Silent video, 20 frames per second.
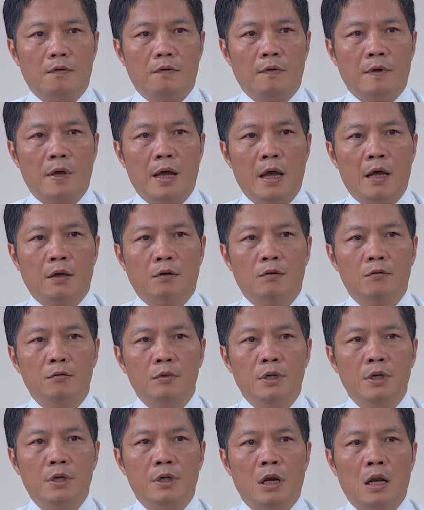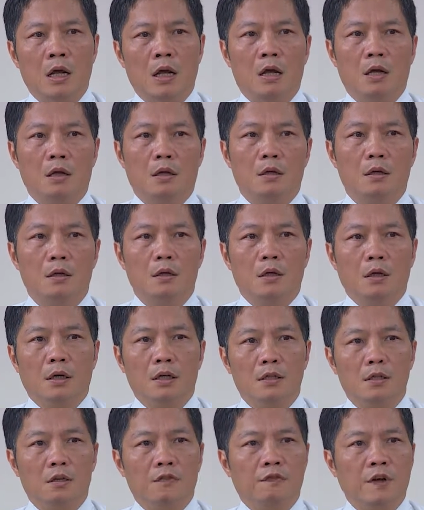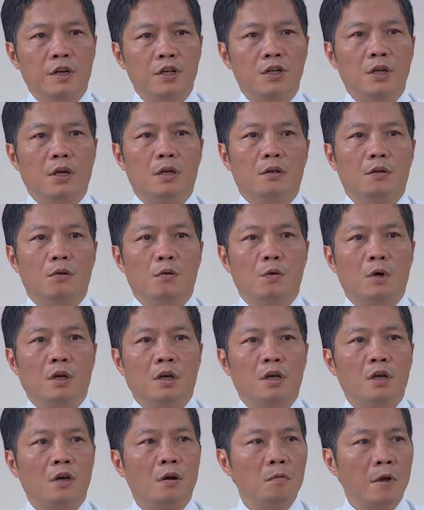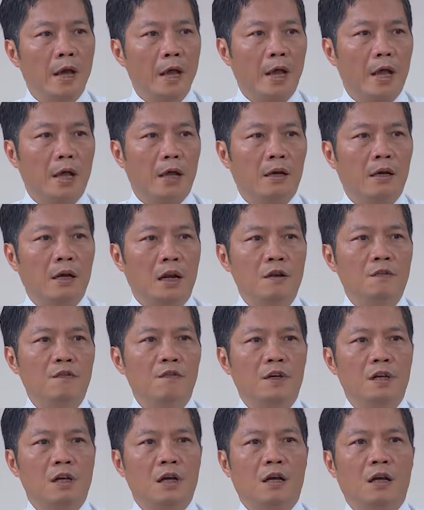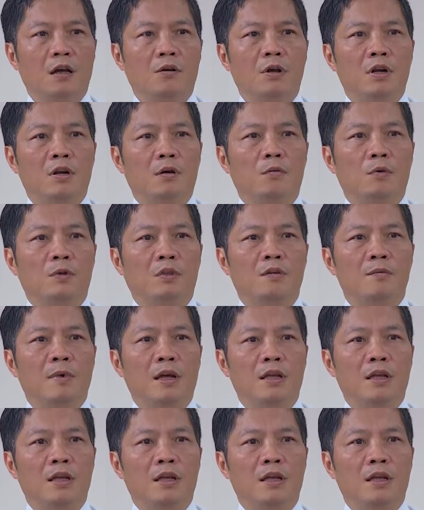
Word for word: và cũng như là cái sự phát triển của cái công nghệ gắn với lại các hoạt động của thương